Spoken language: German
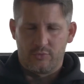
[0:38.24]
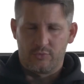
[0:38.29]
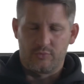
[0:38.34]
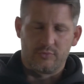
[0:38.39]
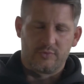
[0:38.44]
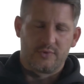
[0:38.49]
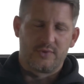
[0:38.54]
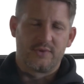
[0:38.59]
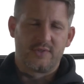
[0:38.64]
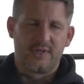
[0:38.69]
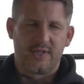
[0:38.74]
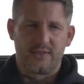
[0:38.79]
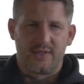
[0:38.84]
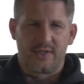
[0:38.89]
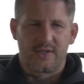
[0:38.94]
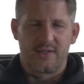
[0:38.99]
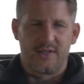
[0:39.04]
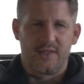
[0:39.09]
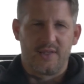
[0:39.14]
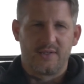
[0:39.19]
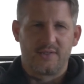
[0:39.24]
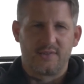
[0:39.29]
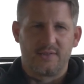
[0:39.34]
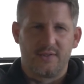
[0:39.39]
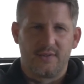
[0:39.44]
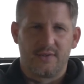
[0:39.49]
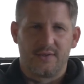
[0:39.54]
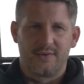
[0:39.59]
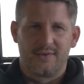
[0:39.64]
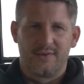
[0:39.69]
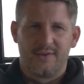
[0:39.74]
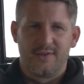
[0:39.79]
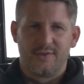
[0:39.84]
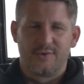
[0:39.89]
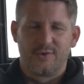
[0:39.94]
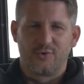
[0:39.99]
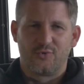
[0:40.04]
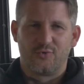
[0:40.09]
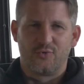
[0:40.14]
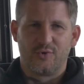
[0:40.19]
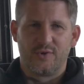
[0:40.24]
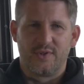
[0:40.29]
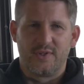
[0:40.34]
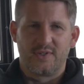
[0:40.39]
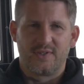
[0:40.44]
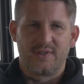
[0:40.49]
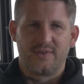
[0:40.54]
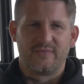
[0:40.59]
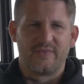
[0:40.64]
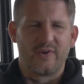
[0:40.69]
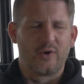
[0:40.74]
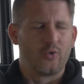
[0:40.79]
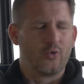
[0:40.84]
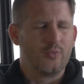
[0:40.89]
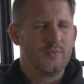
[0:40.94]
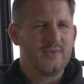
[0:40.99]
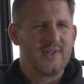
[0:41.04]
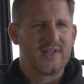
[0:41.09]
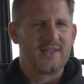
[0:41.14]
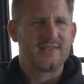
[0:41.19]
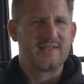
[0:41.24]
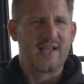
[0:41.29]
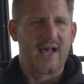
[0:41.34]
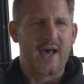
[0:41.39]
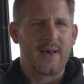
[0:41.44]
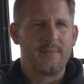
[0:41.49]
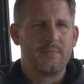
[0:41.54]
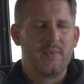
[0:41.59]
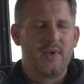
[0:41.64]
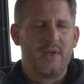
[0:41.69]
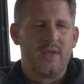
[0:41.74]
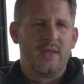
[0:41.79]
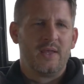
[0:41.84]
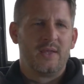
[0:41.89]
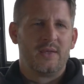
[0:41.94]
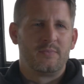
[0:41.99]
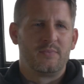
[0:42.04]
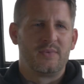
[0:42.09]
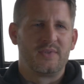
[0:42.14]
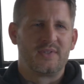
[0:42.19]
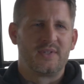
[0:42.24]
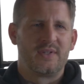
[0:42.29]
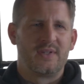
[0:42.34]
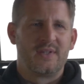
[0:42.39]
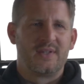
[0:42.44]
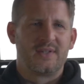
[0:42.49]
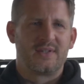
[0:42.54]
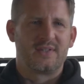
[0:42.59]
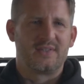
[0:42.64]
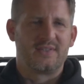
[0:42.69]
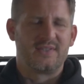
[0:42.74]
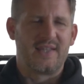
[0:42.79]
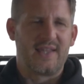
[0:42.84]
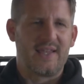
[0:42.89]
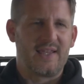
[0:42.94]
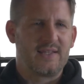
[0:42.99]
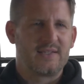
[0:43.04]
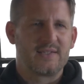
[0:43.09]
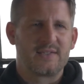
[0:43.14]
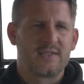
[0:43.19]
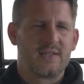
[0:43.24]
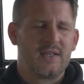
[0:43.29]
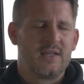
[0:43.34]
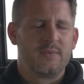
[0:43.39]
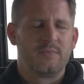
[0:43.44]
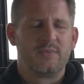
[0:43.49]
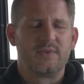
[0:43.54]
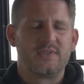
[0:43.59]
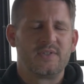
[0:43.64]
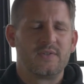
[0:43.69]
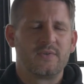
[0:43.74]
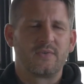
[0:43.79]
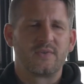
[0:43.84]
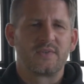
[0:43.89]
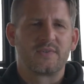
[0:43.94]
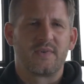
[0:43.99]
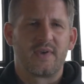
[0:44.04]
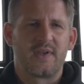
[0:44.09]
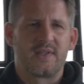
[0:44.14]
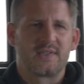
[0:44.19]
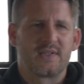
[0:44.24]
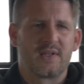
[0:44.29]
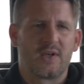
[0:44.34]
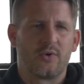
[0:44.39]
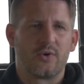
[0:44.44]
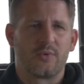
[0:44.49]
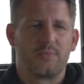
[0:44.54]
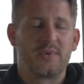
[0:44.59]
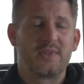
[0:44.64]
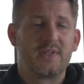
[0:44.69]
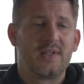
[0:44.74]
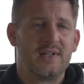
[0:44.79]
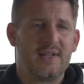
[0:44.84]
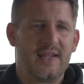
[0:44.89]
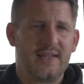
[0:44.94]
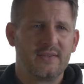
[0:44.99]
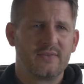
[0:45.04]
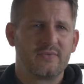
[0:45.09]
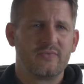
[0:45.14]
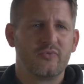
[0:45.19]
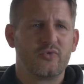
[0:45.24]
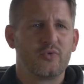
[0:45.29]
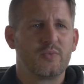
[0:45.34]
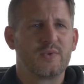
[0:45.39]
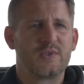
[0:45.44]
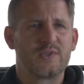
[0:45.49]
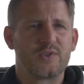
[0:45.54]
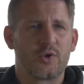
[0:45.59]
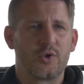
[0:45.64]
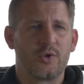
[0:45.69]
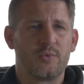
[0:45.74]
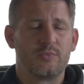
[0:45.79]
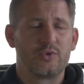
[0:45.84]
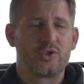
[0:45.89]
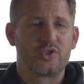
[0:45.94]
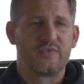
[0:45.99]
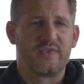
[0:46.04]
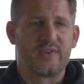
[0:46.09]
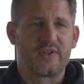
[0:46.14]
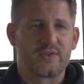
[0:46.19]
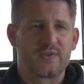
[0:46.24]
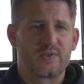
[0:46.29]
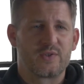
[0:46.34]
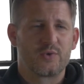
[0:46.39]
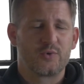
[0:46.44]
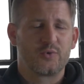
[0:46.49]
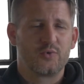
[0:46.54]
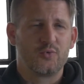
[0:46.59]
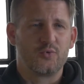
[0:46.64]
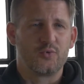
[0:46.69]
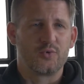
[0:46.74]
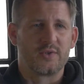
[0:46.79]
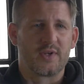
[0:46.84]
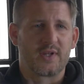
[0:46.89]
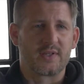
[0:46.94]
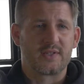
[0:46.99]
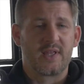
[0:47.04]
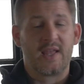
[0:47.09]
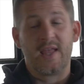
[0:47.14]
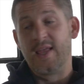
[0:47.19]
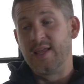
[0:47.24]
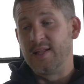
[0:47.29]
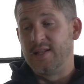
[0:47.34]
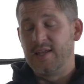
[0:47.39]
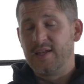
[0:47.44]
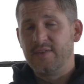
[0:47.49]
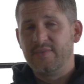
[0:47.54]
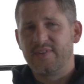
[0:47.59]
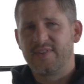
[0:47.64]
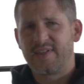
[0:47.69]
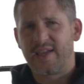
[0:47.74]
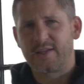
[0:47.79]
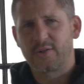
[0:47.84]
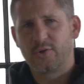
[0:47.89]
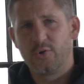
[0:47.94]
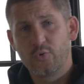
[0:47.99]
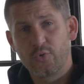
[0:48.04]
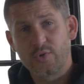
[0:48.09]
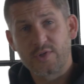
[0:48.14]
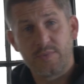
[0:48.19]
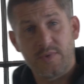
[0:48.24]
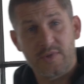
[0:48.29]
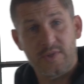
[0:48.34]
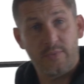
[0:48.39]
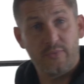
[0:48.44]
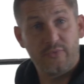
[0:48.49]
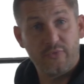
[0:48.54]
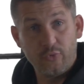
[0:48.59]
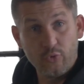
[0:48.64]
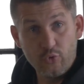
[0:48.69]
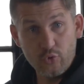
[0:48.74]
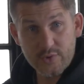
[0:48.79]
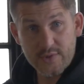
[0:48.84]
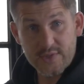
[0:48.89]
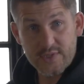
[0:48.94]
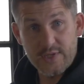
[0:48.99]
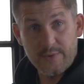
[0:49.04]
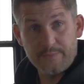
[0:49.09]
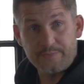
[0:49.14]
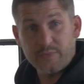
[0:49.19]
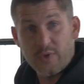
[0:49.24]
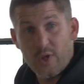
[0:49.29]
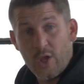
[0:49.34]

Und dann erkläre ich dir natürlich, warum der Darm mit Gesäß bzw. auch mit Lendenwirbelsäulenbeschwerden zu tun hat. Legen wir direkt los mit dem Fuß.